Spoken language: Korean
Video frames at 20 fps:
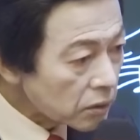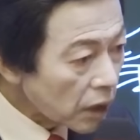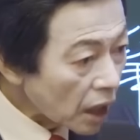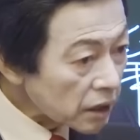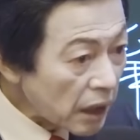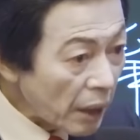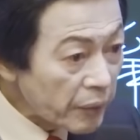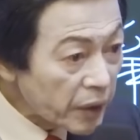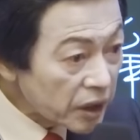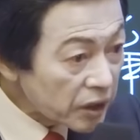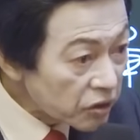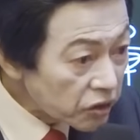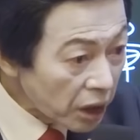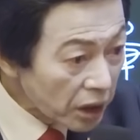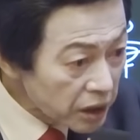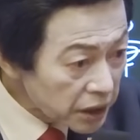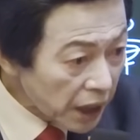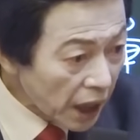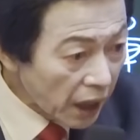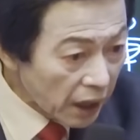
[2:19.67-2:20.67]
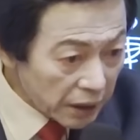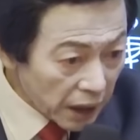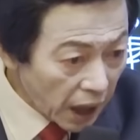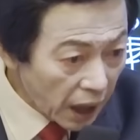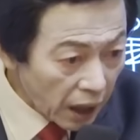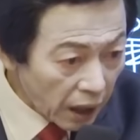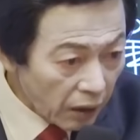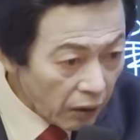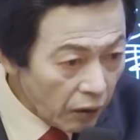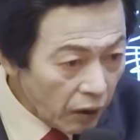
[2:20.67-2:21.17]
다다미를 털게
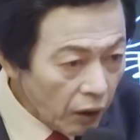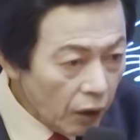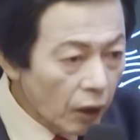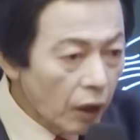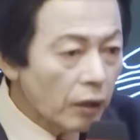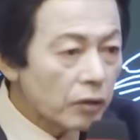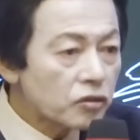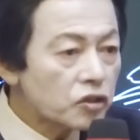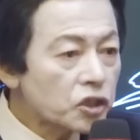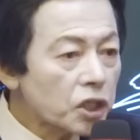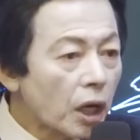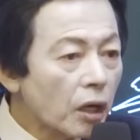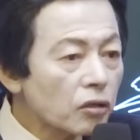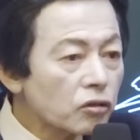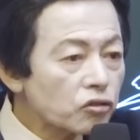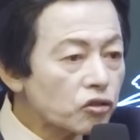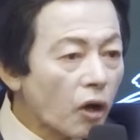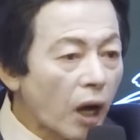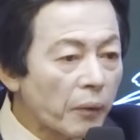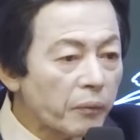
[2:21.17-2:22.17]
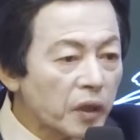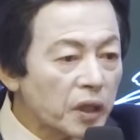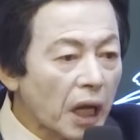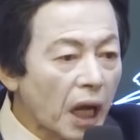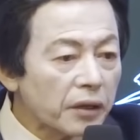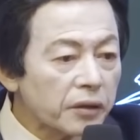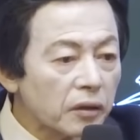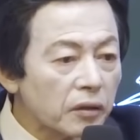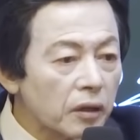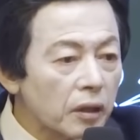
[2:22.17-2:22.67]
하나? 청소 한번
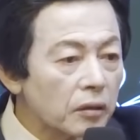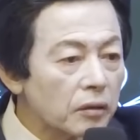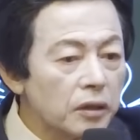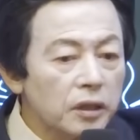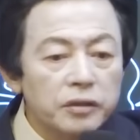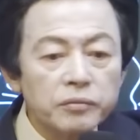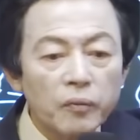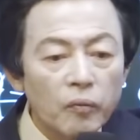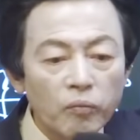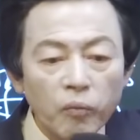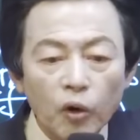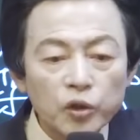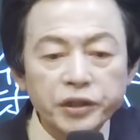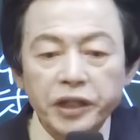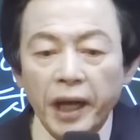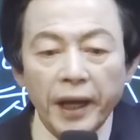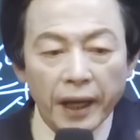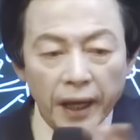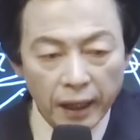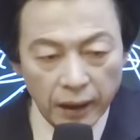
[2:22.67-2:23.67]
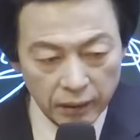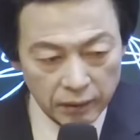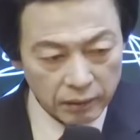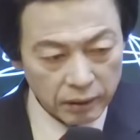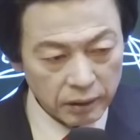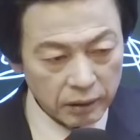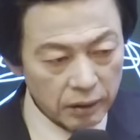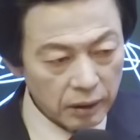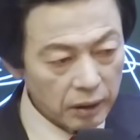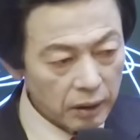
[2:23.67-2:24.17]
하는 거 거의 그 못해.
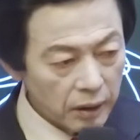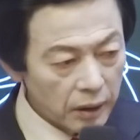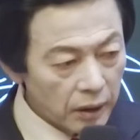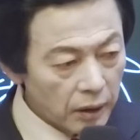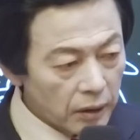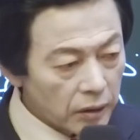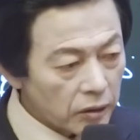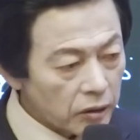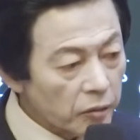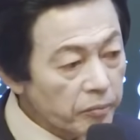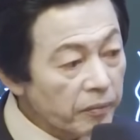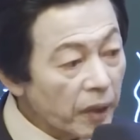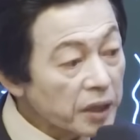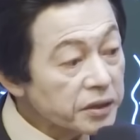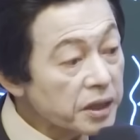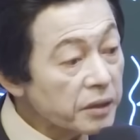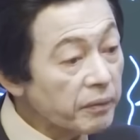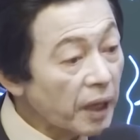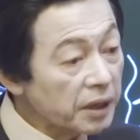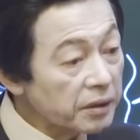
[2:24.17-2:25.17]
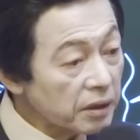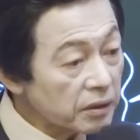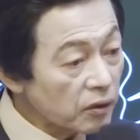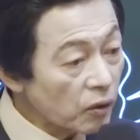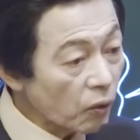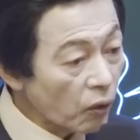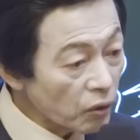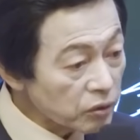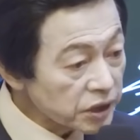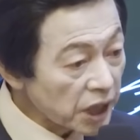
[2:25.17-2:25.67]
건반지
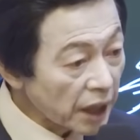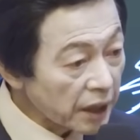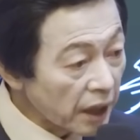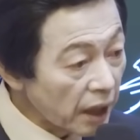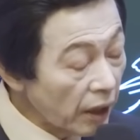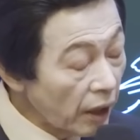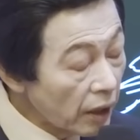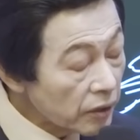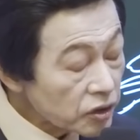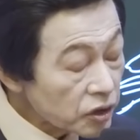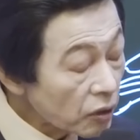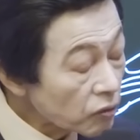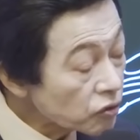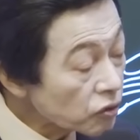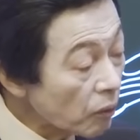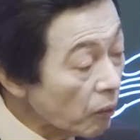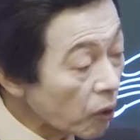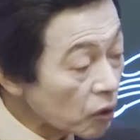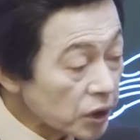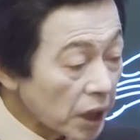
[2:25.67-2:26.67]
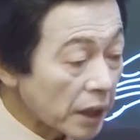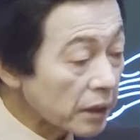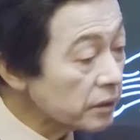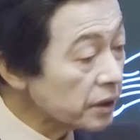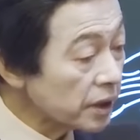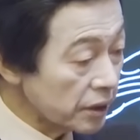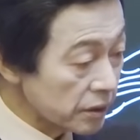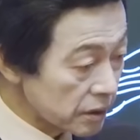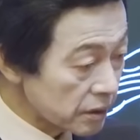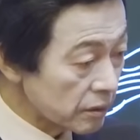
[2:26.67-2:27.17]
만드는 공장에 청소 못하게
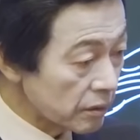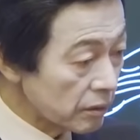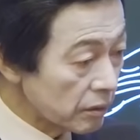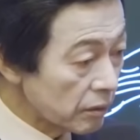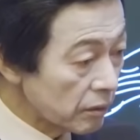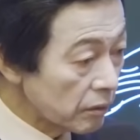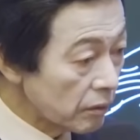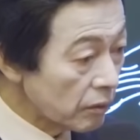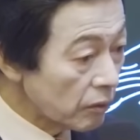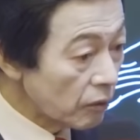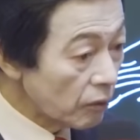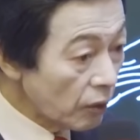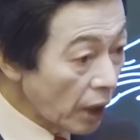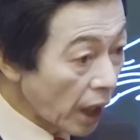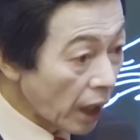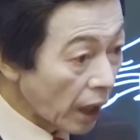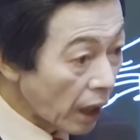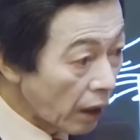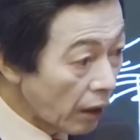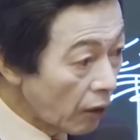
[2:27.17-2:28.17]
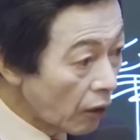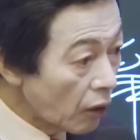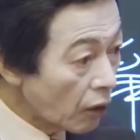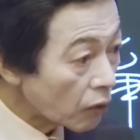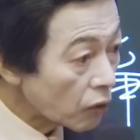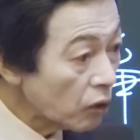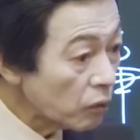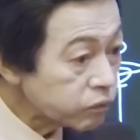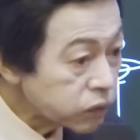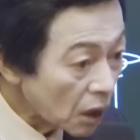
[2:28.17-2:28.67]
돼 있어. 왜?
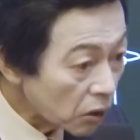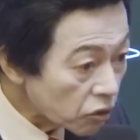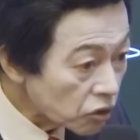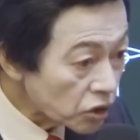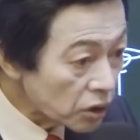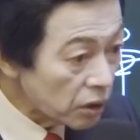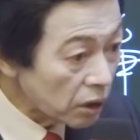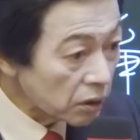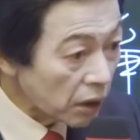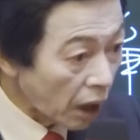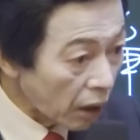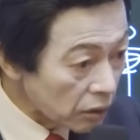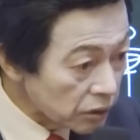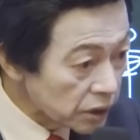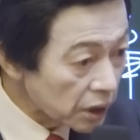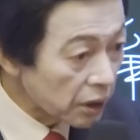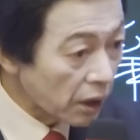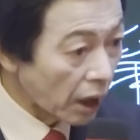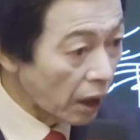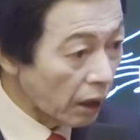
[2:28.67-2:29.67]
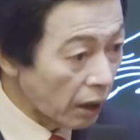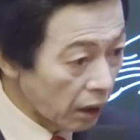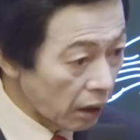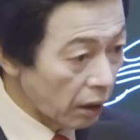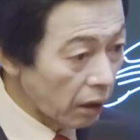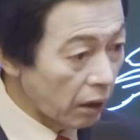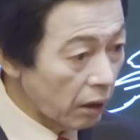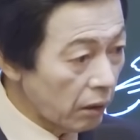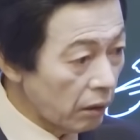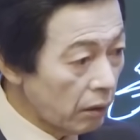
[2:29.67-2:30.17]
건파로 실려
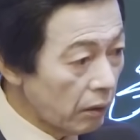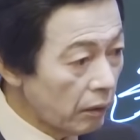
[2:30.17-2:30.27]
나가니까.